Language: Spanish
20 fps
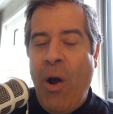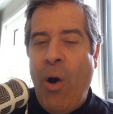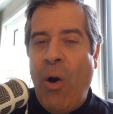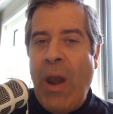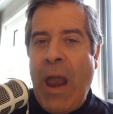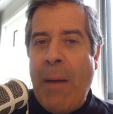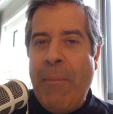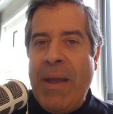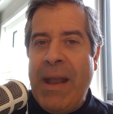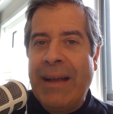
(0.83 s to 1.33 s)

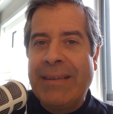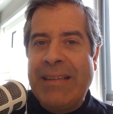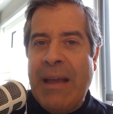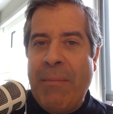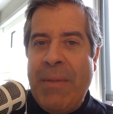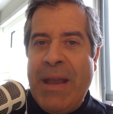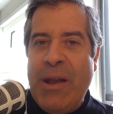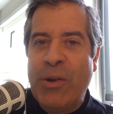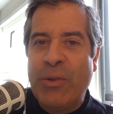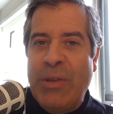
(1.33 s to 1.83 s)
Hola amigas y
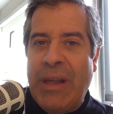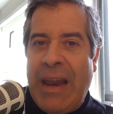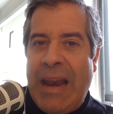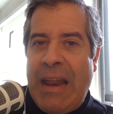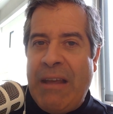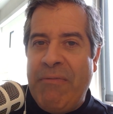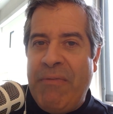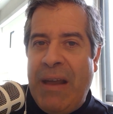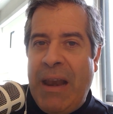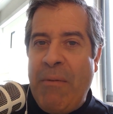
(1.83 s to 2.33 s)
amigos de la
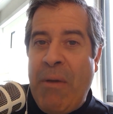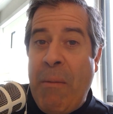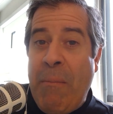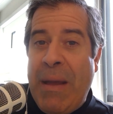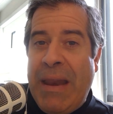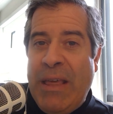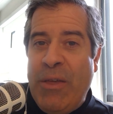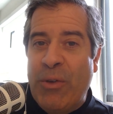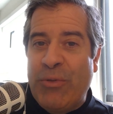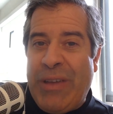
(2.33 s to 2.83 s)
NFL,
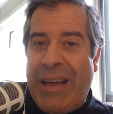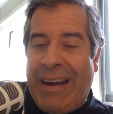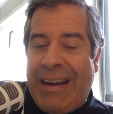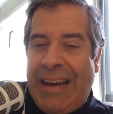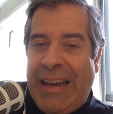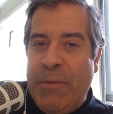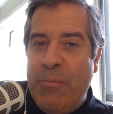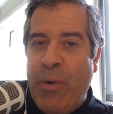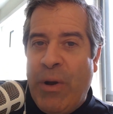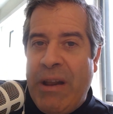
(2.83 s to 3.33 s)
bienvenidos a
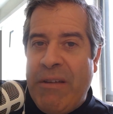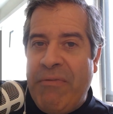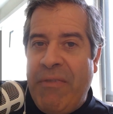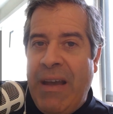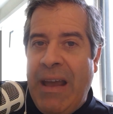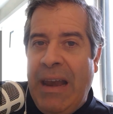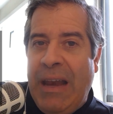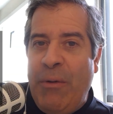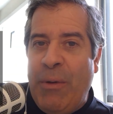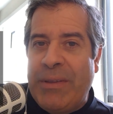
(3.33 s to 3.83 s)
Ritmo
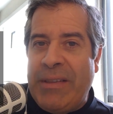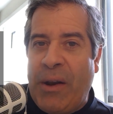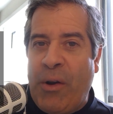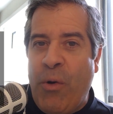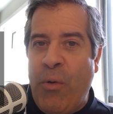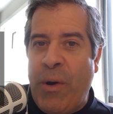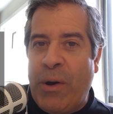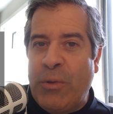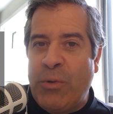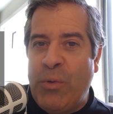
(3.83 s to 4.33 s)
NFL y nuestra
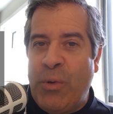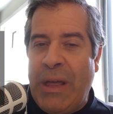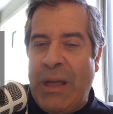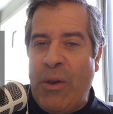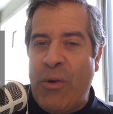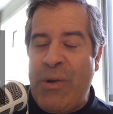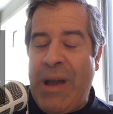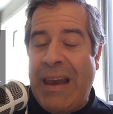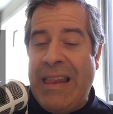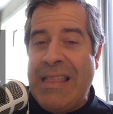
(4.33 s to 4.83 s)
cobertura
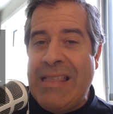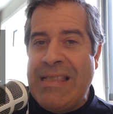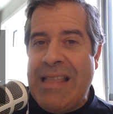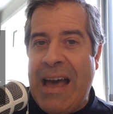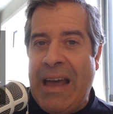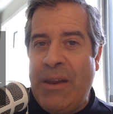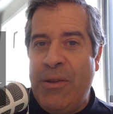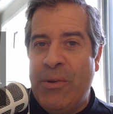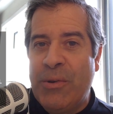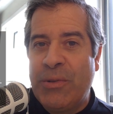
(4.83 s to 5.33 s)
de los
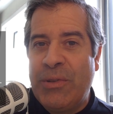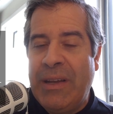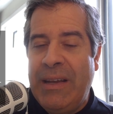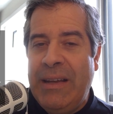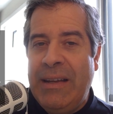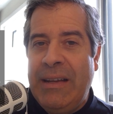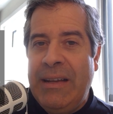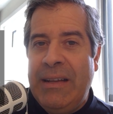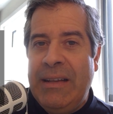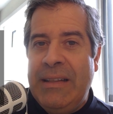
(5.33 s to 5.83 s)
calendarios
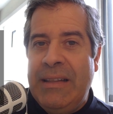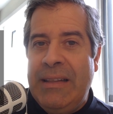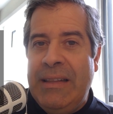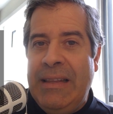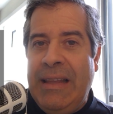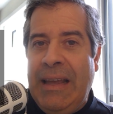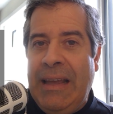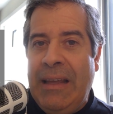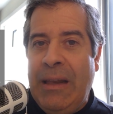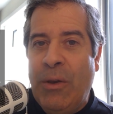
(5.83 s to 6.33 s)

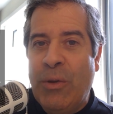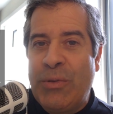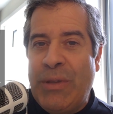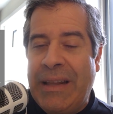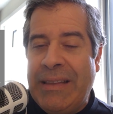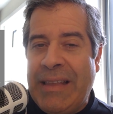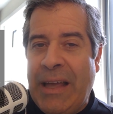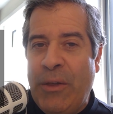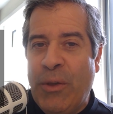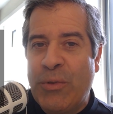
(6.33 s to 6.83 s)
de los
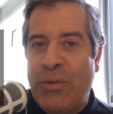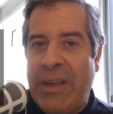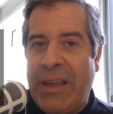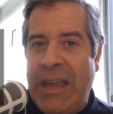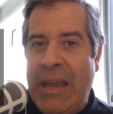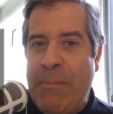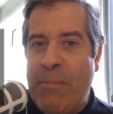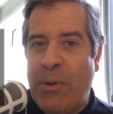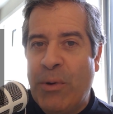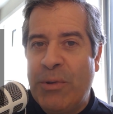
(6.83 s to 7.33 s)
32
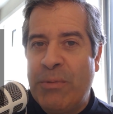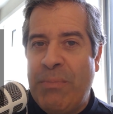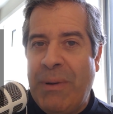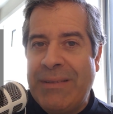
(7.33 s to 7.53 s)
equipos.